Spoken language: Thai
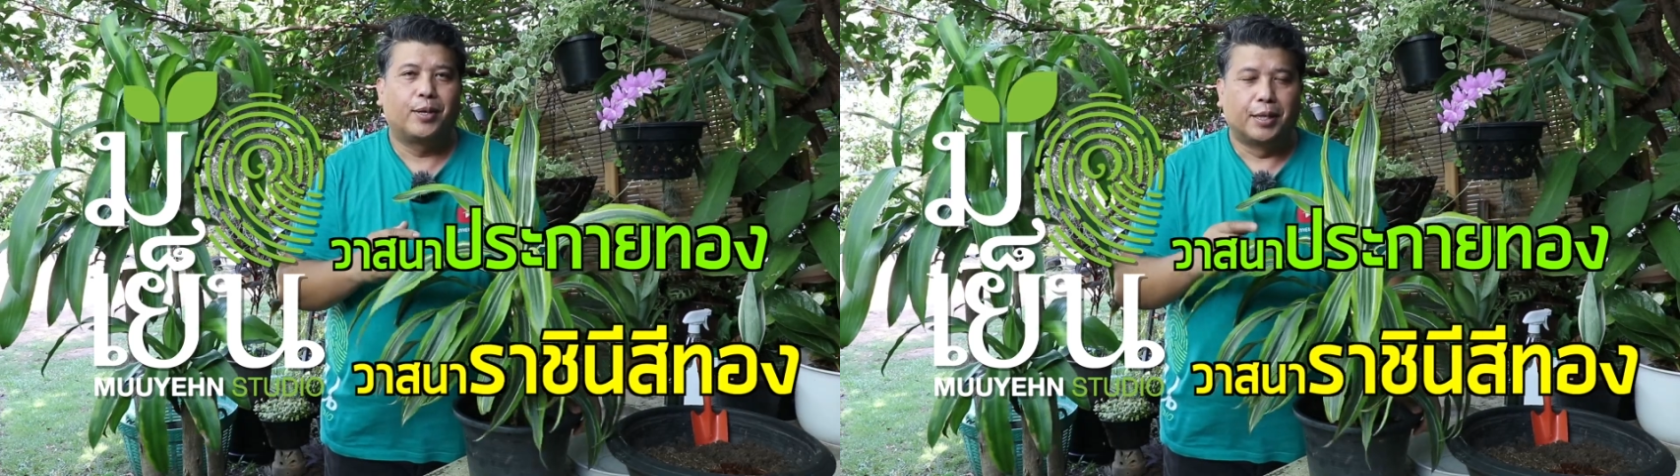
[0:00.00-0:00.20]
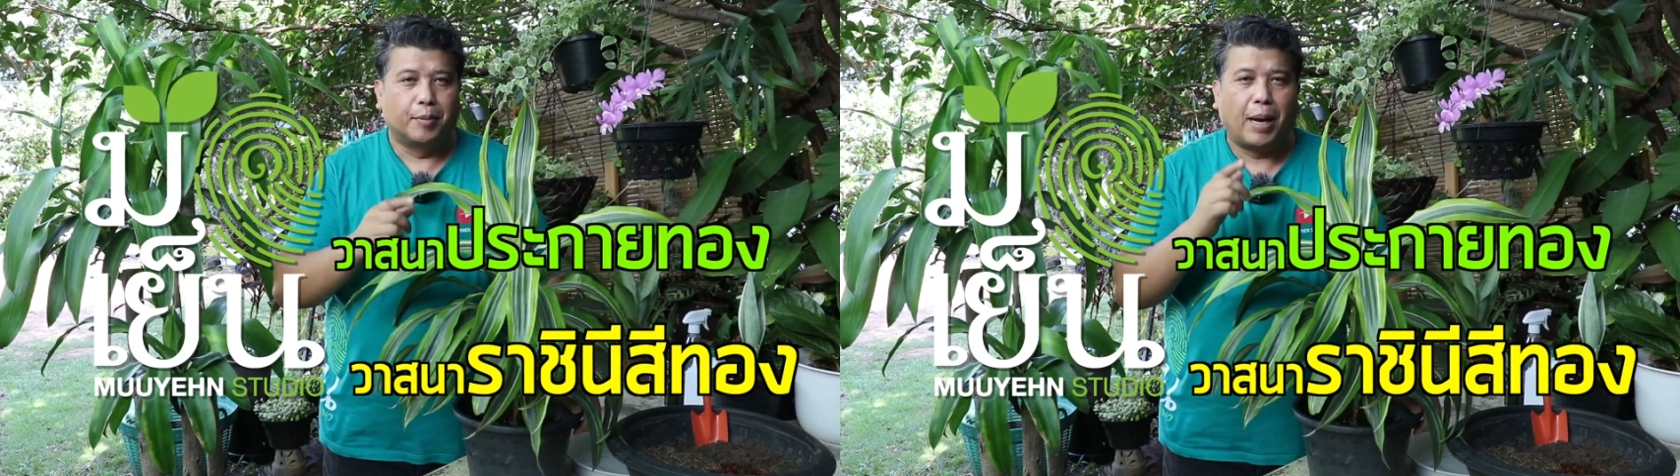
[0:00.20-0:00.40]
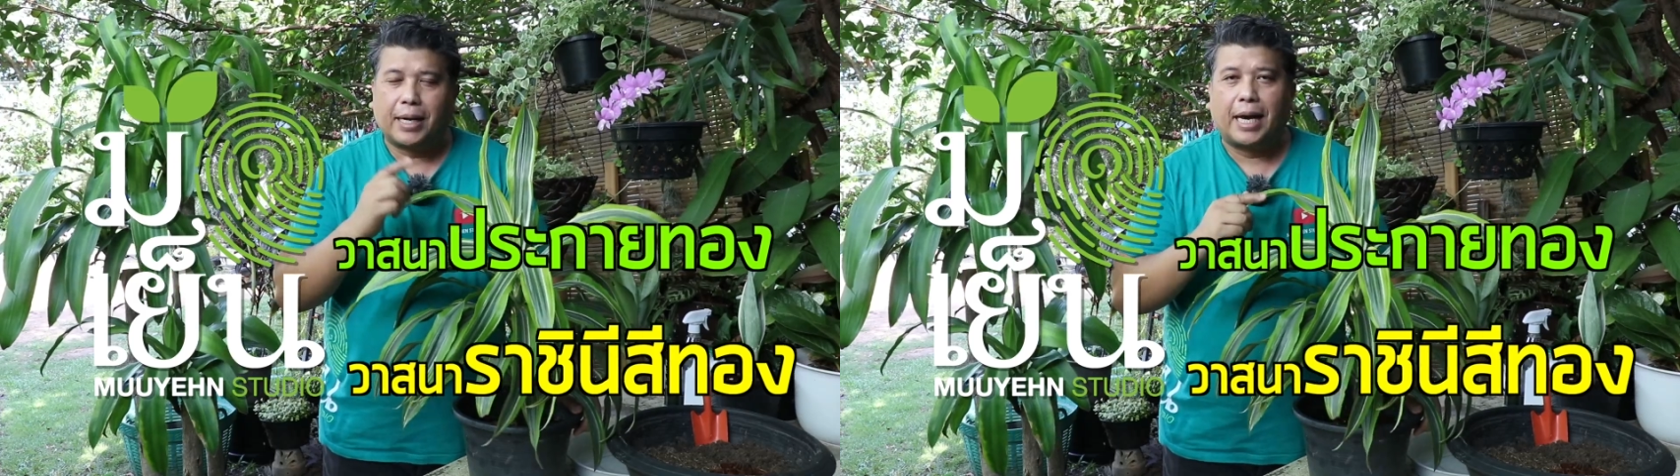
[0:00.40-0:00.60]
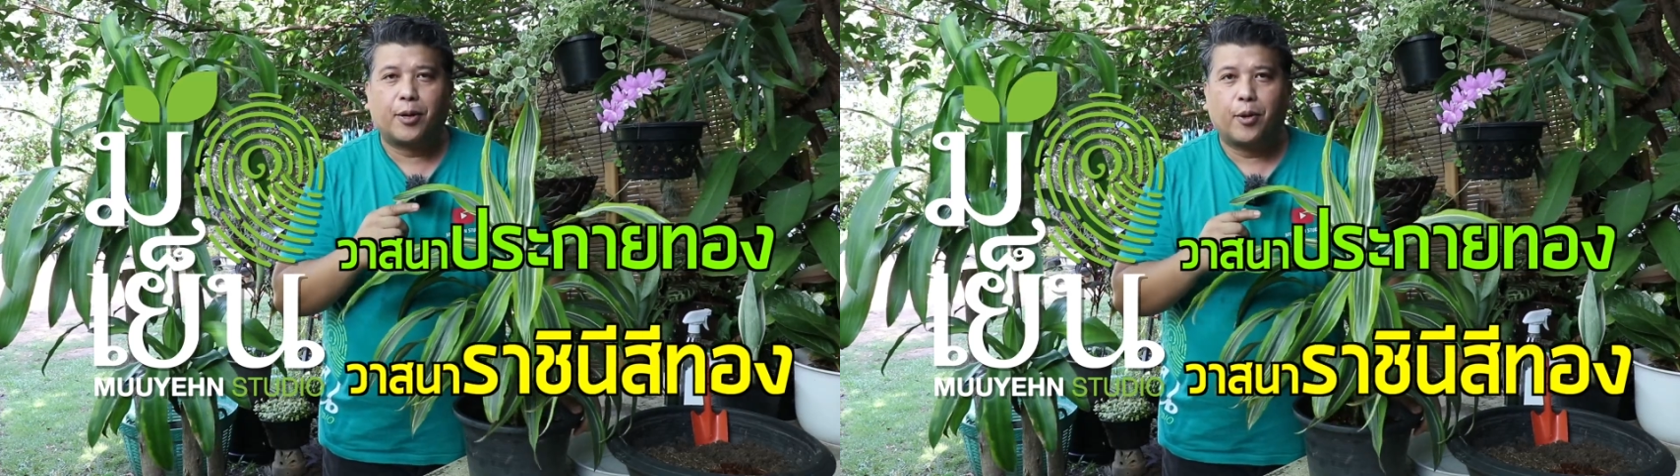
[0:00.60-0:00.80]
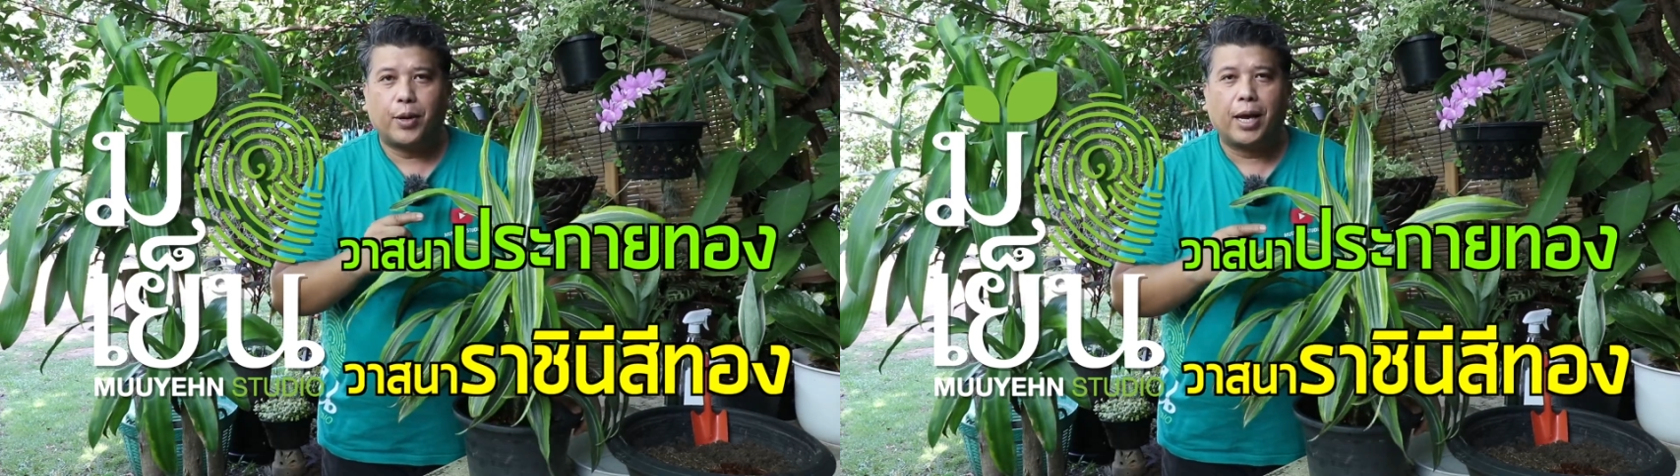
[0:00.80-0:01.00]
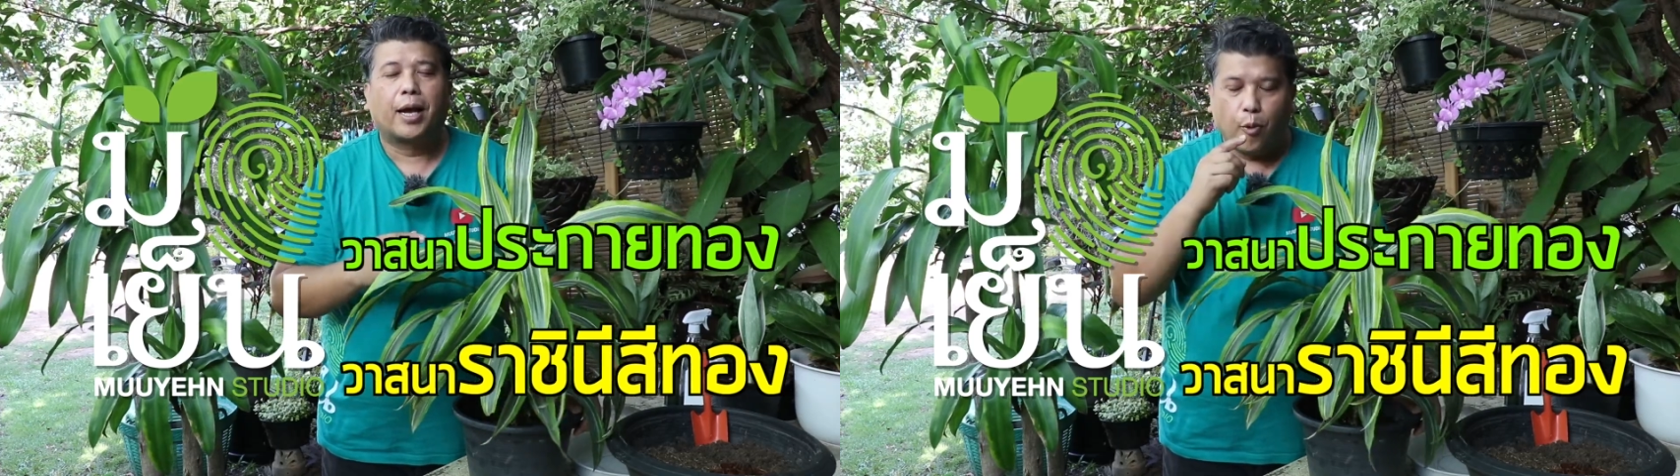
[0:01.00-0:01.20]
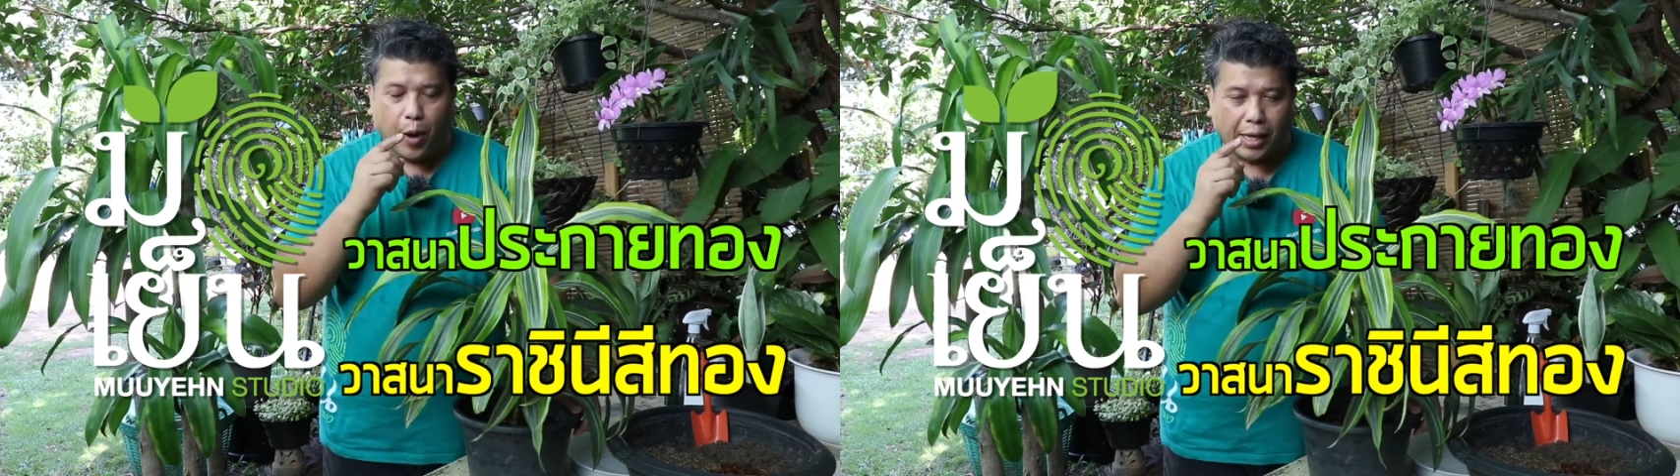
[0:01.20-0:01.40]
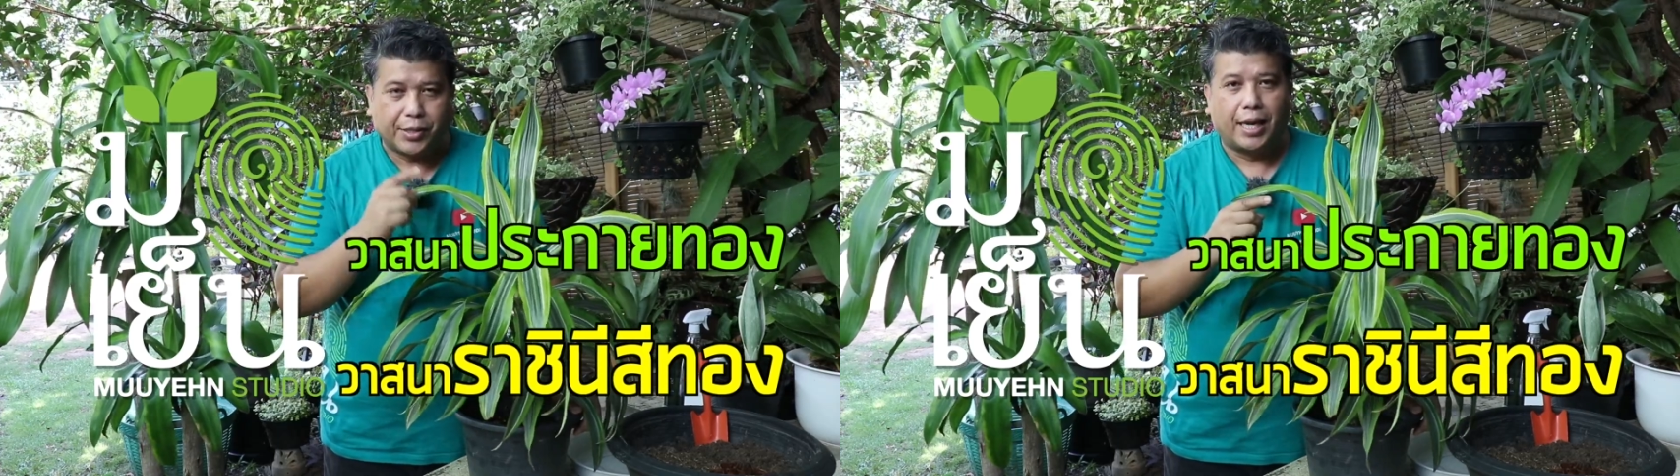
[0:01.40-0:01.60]
หรือบางท่านก็เรียก
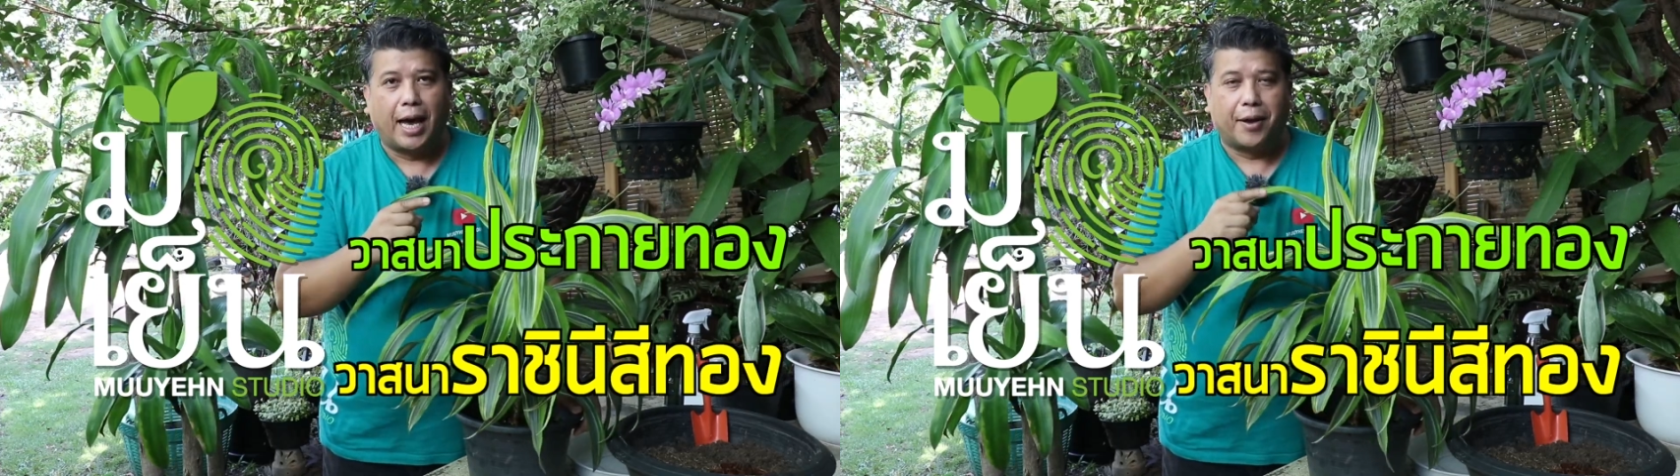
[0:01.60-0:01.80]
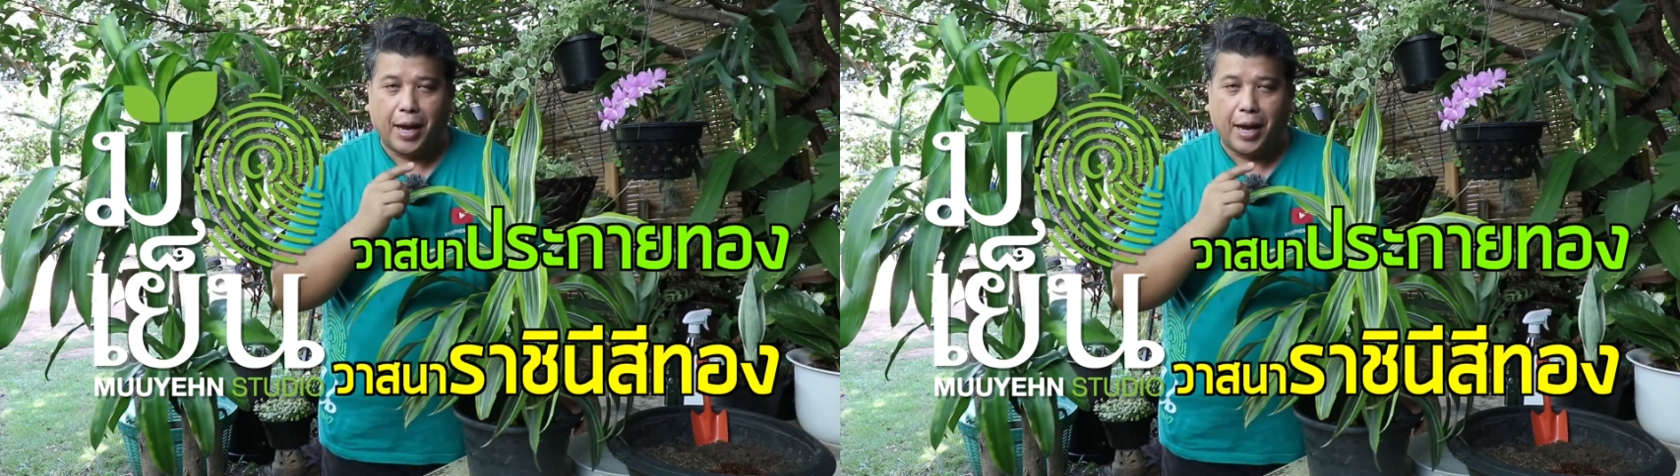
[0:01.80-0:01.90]
วาสนา